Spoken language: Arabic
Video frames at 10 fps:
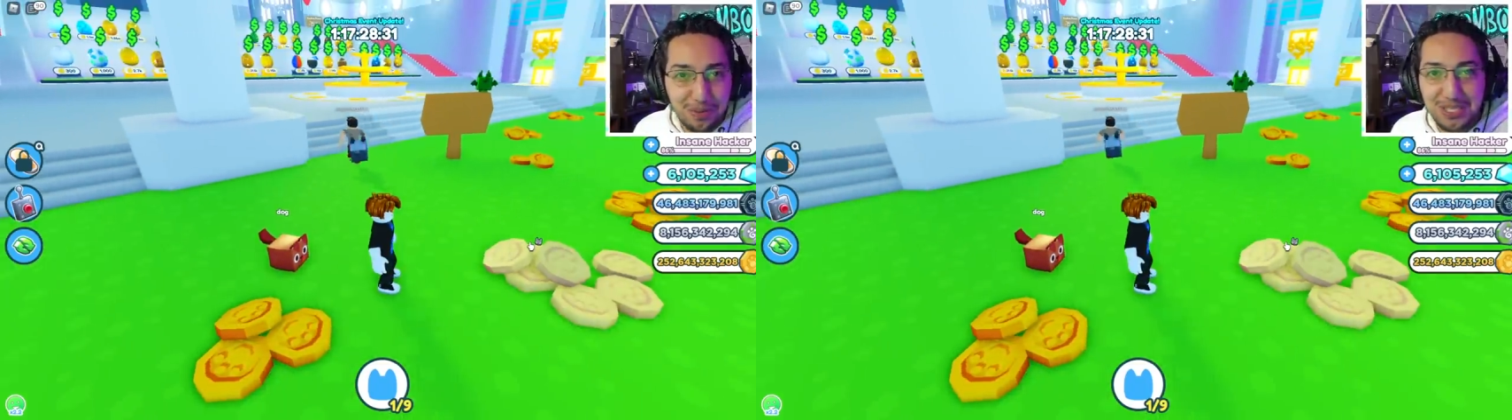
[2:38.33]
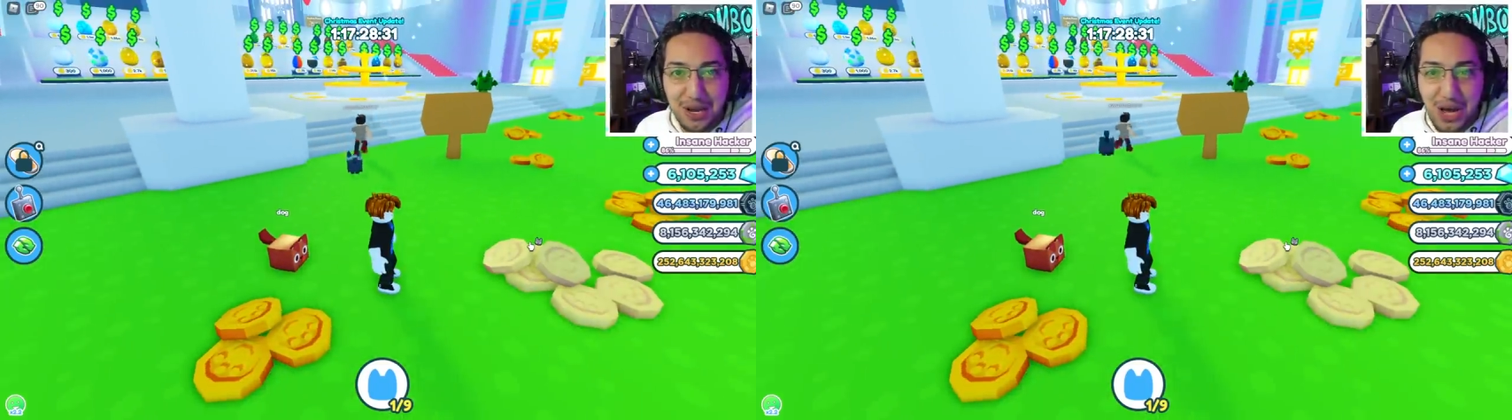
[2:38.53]

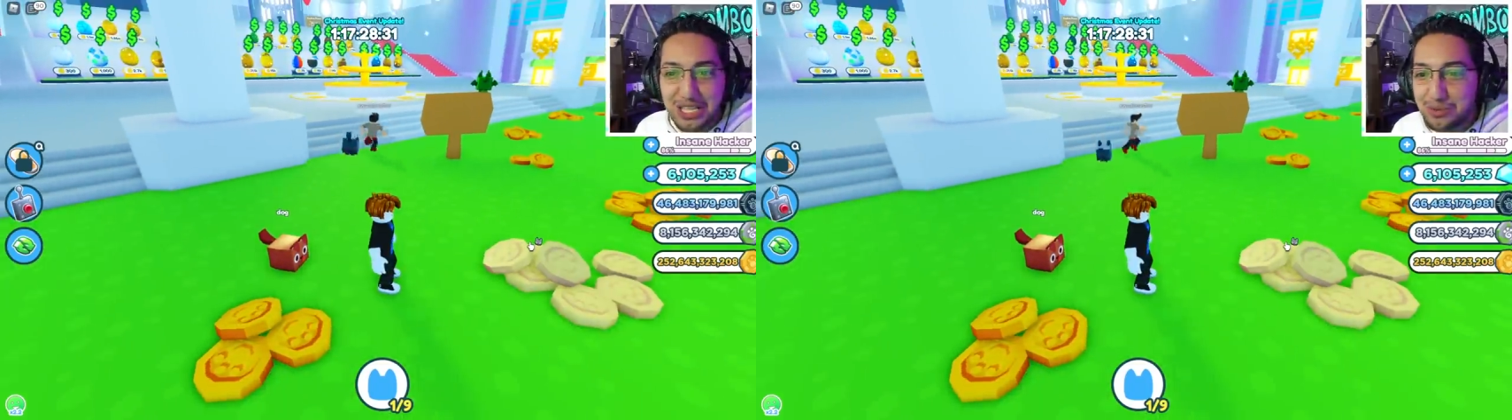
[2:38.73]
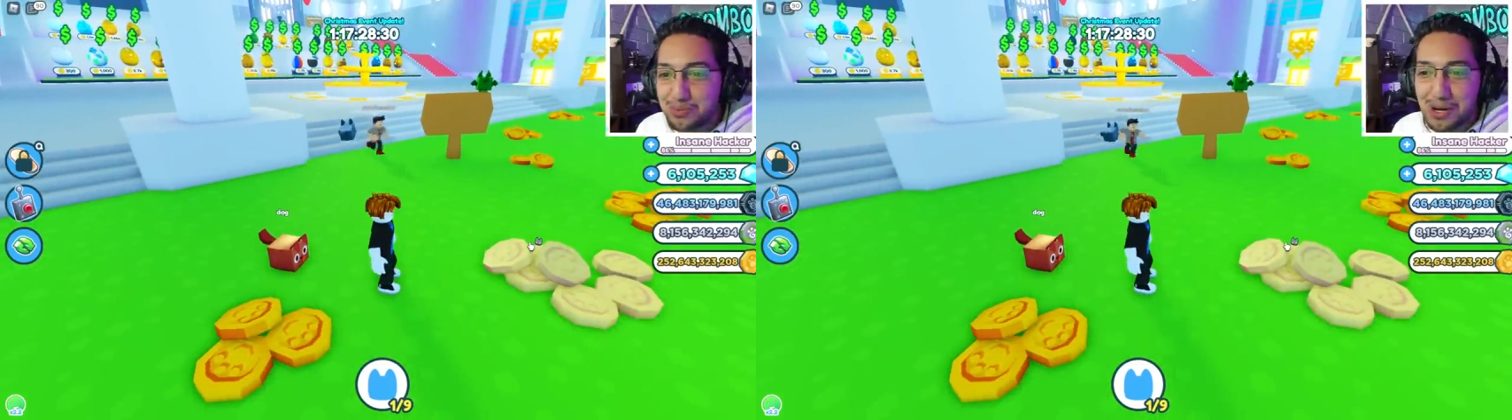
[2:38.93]
بيظهروا
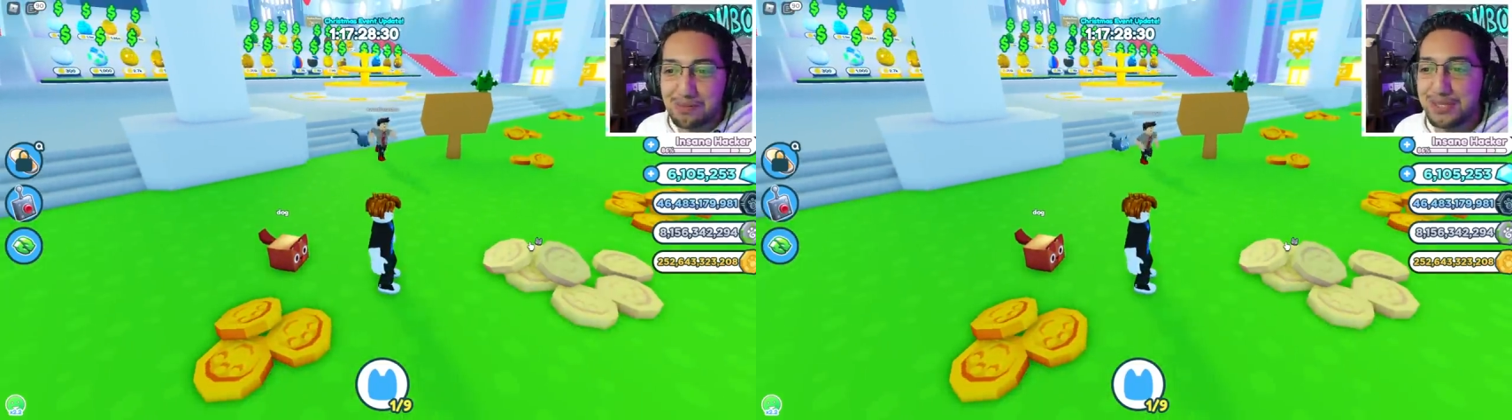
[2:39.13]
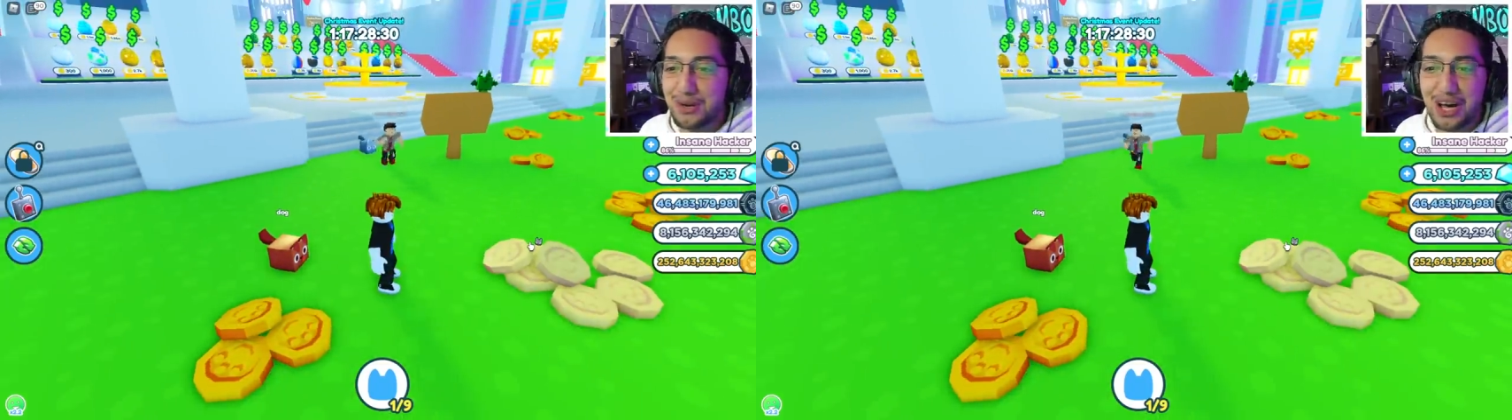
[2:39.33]
عندي وبتوعك
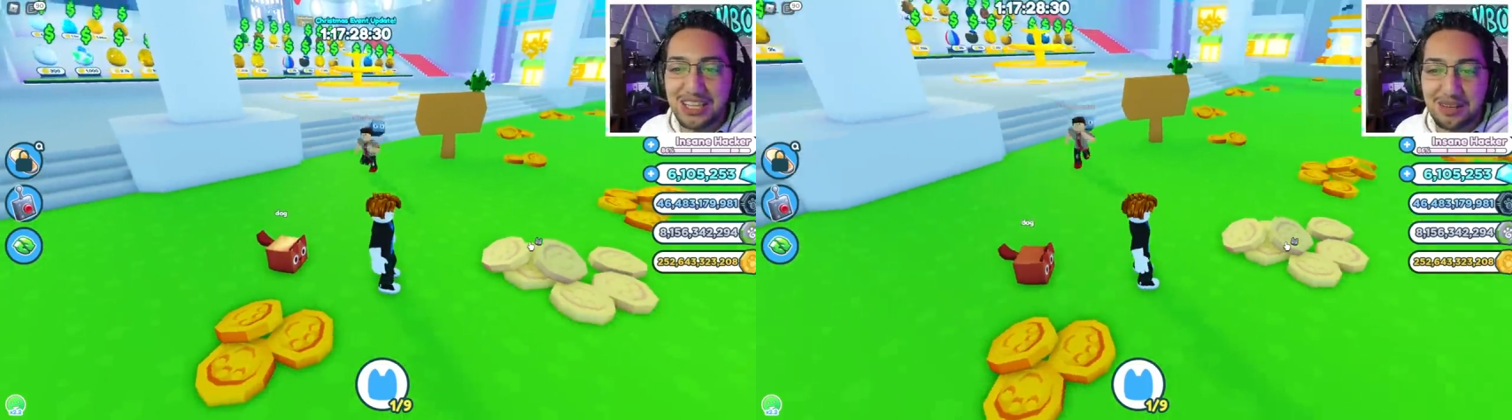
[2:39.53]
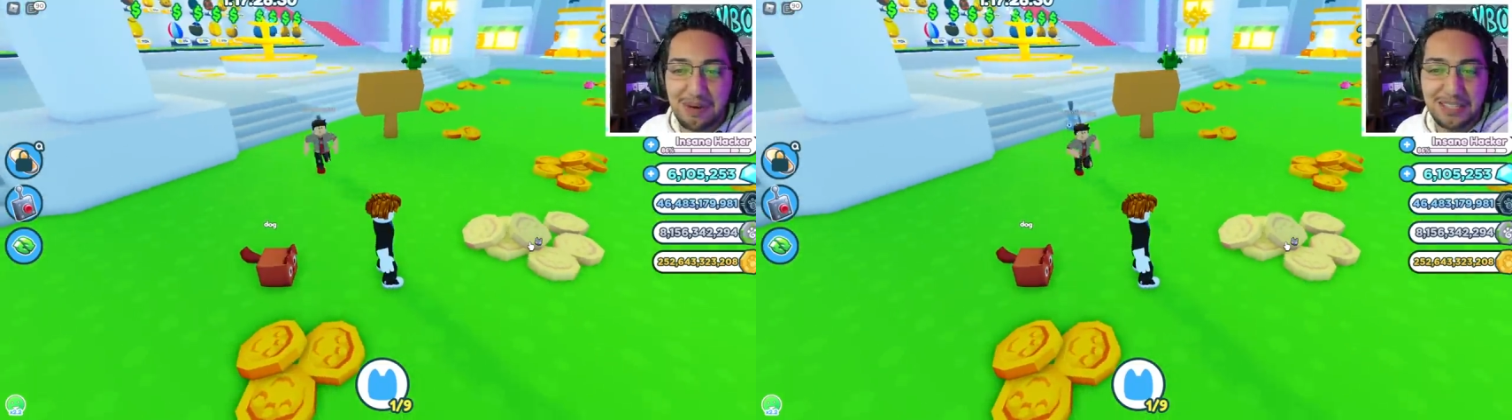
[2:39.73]
بيظهروا
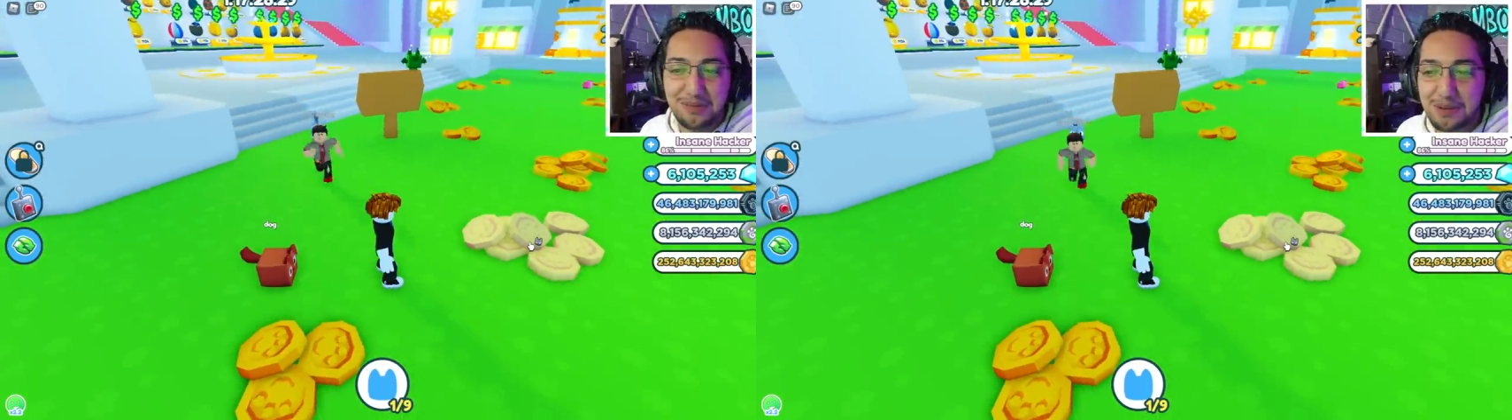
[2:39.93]
عندك ما حدش